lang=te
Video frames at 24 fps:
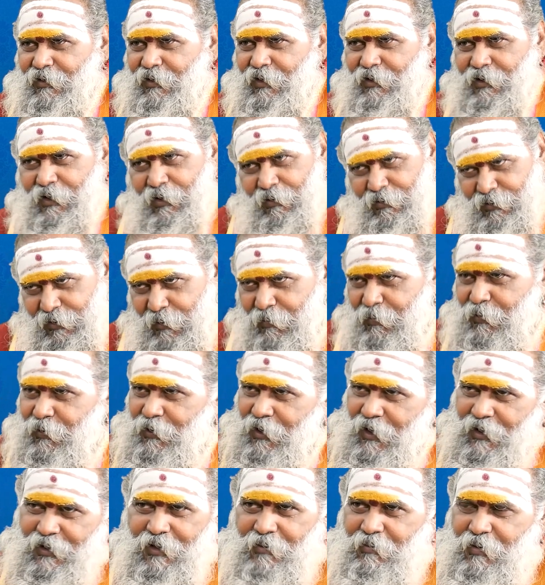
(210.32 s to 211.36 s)
ఏంటి ఏమో
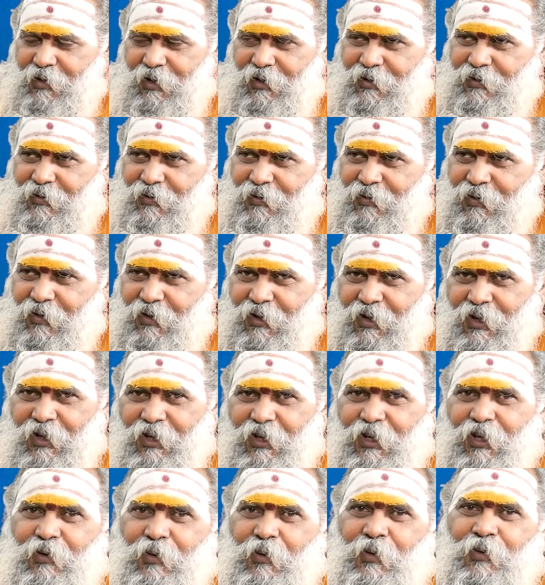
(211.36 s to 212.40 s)
తప్పుందా అని చెప్పేదంటూ
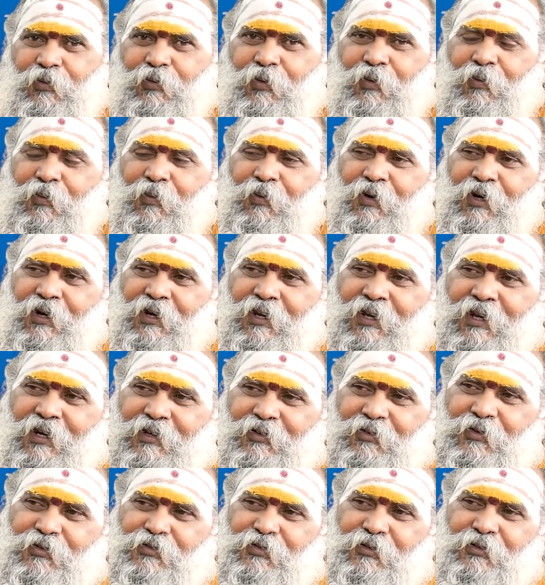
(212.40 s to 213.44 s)
ఈ రెండు చూడకుండా నీకు ఎడ
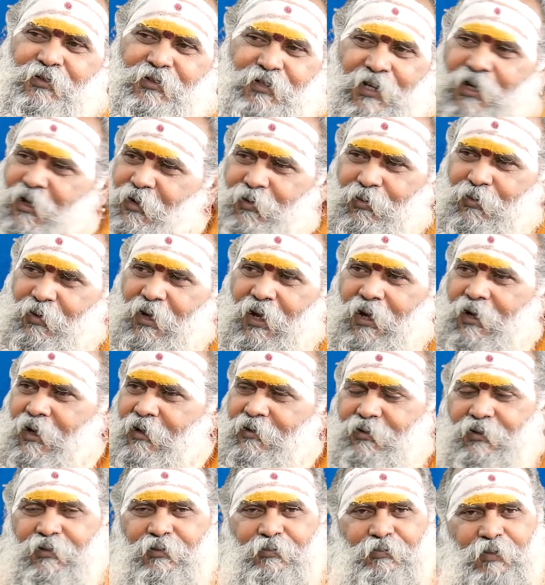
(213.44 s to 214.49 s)
తెలుస్తుంది తెలియదు
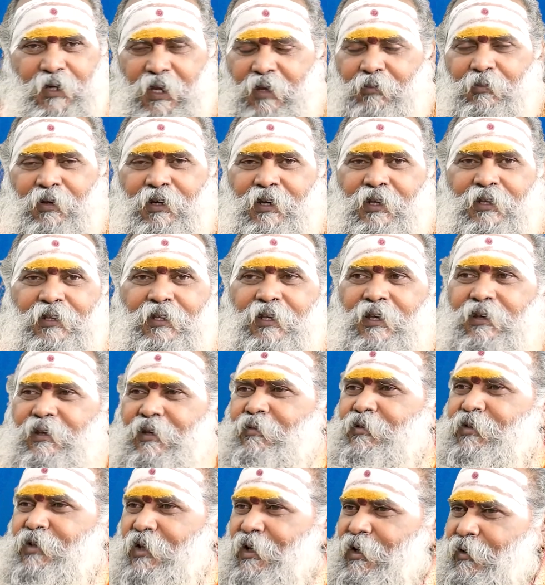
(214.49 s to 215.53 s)
కాకపోతే ప్రేమ అనేది
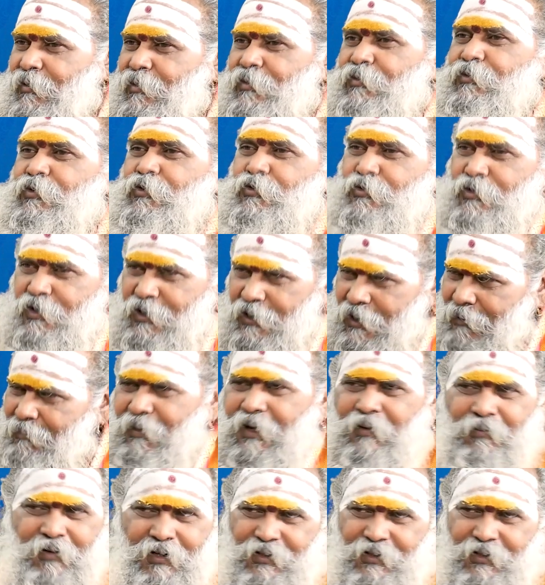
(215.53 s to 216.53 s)
ఏం తెలియకుండా చూసుకునేది ప్రేమ